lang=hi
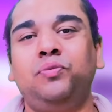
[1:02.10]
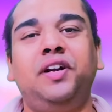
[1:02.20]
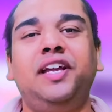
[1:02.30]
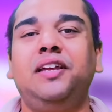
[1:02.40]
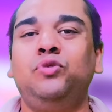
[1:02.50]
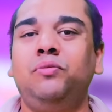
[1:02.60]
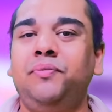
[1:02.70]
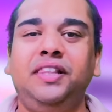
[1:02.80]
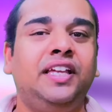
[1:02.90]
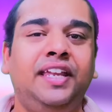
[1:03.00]
बढ़िया गेम तो हमें
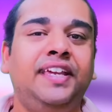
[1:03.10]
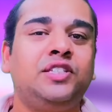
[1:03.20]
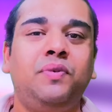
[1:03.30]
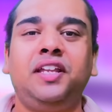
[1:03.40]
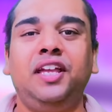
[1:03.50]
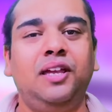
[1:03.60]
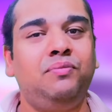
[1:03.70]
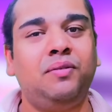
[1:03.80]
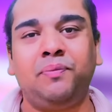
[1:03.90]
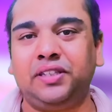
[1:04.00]
मिलती नहीं है इस बार की गेम
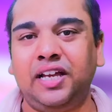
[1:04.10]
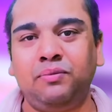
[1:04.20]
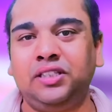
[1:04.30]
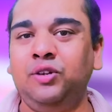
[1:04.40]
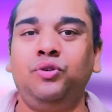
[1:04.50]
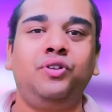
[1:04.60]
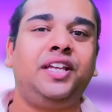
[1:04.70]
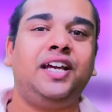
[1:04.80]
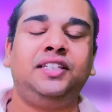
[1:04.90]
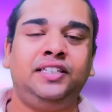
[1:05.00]
भी हमें पता है मंथली उन्होंने
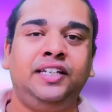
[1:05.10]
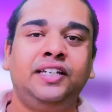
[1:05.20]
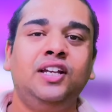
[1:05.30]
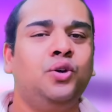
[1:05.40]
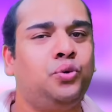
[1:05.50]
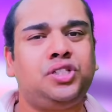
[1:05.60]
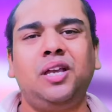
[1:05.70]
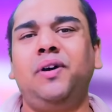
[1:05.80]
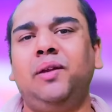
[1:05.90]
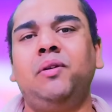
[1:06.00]
क्या दी थी उसके
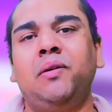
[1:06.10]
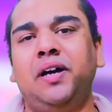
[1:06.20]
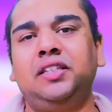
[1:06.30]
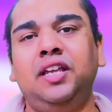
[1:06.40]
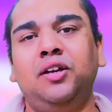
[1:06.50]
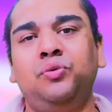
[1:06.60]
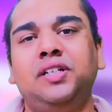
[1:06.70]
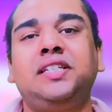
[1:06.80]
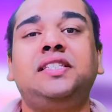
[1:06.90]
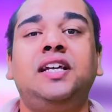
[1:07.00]
बारे में मैं बात नहीं करूंगा
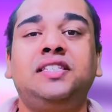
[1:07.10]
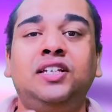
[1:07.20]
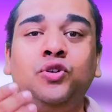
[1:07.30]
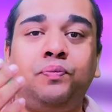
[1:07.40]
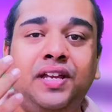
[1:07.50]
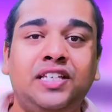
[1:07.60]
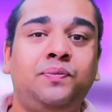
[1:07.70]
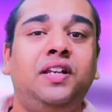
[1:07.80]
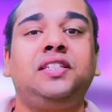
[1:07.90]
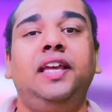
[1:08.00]
इसके साथ साथ जो पी
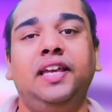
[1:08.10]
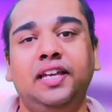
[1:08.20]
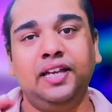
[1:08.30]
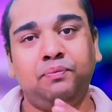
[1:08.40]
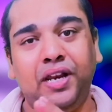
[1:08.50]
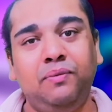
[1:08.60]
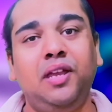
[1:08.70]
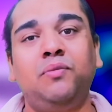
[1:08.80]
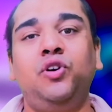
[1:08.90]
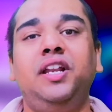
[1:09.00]
प्लस की
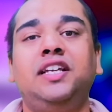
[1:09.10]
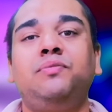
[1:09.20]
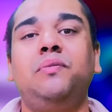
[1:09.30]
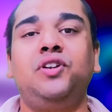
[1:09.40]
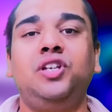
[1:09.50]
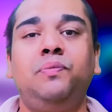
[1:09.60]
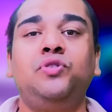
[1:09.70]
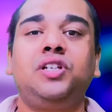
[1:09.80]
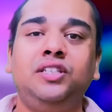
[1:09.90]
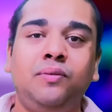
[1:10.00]
प्रीमियम और डिलक्स मेंबरशिप है
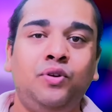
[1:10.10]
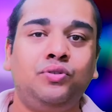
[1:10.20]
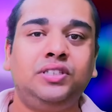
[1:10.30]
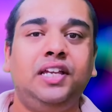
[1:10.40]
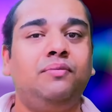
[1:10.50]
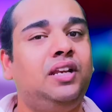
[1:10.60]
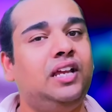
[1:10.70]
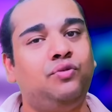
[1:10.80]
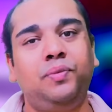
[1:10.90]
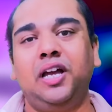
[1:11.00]
उसके अंदर भी कौन सी गेम मिली है
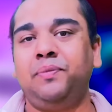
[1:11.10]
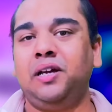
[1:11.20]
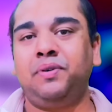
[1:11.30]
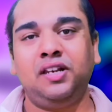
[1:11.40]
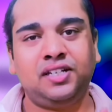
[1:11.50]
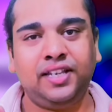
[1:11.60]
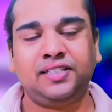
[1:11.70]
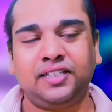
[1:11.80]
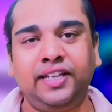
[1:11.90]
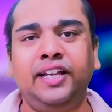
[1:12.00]
वो भी आप यहाँ पर लिस्ट देख
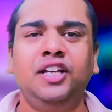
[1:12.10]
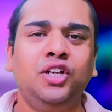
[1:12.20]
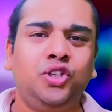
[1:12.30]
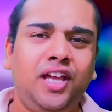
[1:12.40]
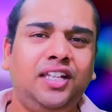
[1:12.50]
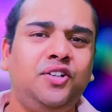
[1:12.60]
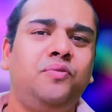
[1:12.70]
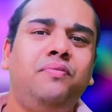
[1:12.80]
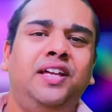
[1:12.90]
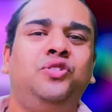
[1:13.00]
सकते हैं तो यार देखो
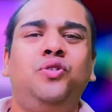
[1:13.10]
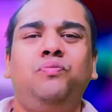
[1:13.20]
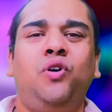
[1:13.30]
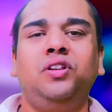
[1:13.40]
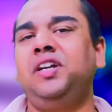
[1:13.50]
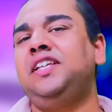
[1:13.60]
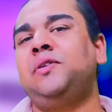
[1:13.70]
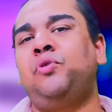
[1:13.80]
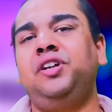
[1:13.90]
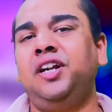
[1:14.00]
मैं तो बहुत ही
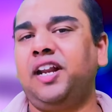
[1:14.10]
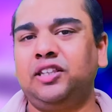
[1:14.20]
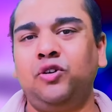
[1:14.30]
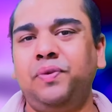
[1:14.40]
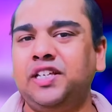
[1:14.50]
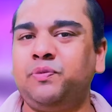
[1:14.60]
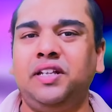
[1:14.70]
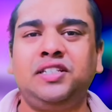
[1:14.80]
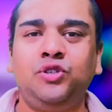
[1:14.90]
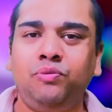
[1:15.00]
डिसअपॉइंटेड रहता हूँ पी
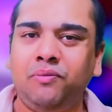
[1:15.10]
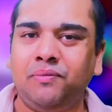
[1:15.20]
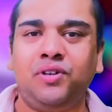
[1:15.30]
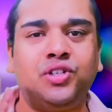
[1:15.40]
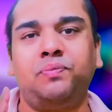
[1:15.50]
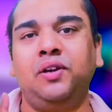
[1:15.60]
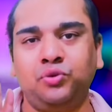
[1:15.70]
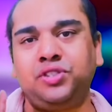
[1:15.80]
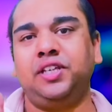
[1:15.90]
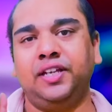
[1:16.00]
प्लस की जो भी मेंबरशिप है
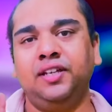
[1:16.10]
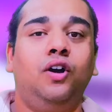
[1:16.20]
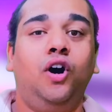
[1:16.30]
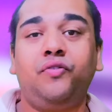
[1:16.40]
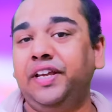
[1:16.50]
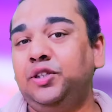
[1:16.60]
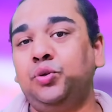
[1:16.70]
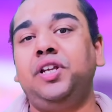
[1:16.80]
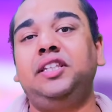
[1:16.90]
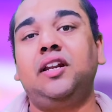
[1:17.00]
उससे और वहीं
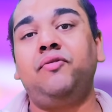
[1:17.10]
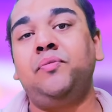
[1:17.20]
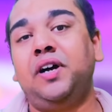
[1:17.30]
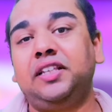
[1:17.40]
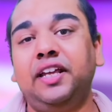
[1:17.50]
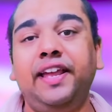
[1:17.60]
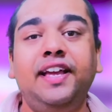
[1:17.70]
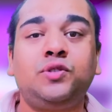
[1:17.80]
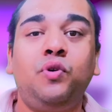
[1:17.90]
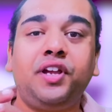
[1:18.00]
दूसरी तरफ हम बात करें
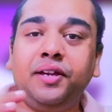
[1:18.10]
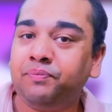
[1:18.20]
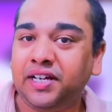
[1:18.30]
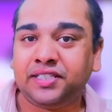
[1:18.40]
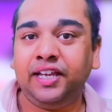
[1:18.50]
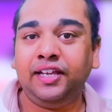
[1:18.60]
एक्सबॉक गेम पास की